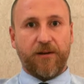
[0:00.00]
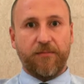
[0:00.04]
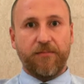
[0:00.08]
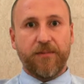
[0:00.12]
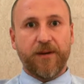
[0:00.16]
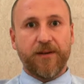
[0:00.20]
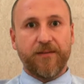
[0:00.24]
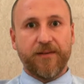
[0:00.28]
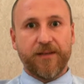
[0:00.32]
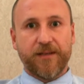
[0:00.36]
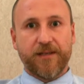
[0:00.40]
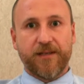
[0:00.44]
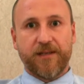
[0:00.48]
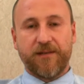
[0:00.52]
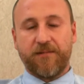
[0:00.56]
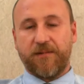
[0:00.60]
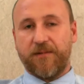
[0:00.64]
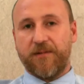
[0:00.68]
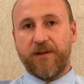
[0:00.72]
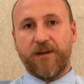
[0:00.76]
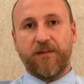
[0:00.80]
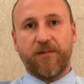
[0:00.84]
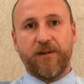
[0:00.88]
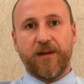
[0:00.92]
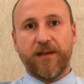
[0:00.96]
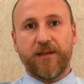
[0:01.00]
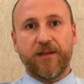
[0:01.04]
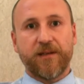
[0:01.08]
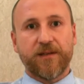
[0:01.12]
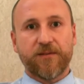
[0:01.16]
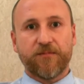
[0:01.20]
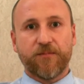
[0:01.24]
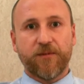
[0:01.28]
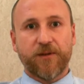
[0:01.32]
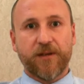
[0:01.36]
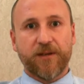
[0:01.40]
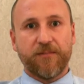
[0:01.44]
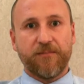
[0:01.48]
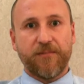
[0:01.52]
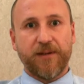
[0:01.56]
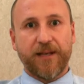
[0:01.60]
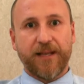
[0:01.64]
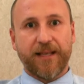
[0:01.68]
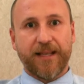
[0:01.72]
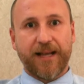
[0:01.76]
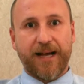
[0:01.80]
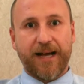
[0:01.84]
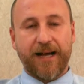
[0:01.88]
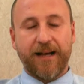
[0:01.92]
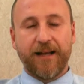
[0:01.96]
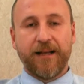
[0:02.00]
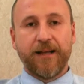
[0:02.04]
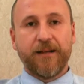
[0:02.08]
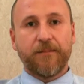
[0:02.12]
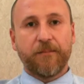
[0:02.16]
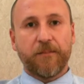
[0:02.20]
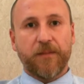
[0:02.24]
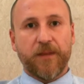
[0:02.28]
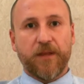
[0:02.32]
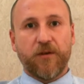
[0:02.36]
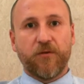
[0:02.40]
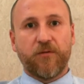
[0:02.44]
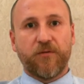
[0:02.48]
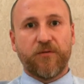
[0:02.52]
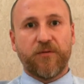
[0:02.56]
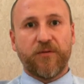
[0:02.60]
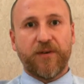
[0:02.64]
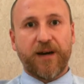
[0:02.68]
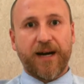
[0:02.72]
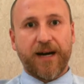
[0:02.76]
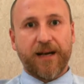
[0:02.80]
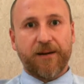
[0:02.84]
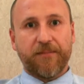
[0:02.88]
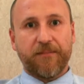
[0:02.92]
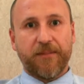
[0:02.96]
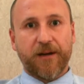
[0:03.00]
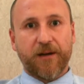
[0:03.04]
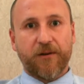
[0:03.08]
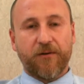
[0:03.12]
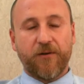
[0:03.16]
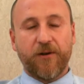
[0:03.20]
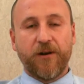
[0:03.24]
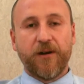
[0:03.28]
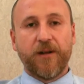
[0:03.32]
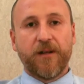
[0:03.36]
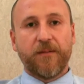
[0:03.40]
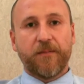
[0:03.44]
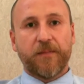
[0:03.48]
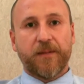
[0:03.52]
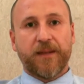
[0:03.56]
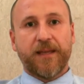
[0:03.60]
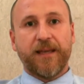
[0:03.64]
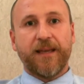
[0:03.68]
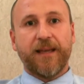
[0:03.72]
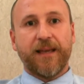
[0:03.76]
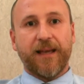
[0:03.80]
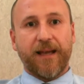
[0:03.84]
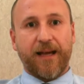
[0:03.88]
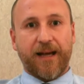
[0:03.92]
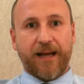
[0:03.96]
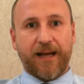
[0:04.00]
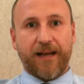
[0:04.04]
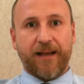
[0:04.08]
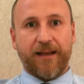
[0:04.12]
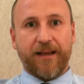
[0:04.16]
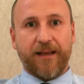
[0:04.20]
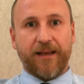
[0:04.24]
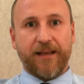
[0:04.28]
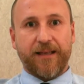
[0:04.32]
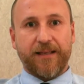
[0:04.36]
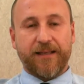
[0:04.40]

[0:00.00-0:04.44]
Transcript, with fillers: A brevissimo avremo la disponibilità di un farmaco che eh,